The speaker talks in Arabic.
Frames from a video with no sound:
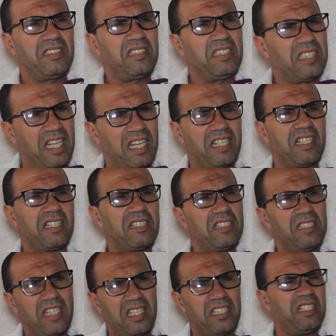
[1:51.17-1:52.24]
نطاح
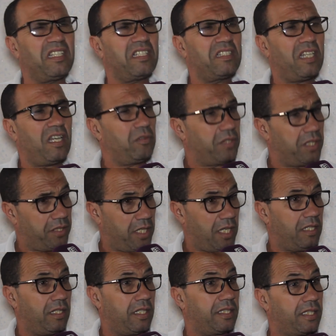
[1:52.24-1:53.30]
خصني هذه خصني عاودتي الله
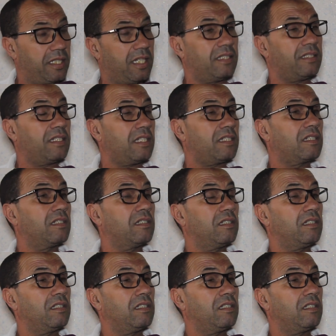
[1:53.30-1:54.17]
يهديك عطي الخاطر راسك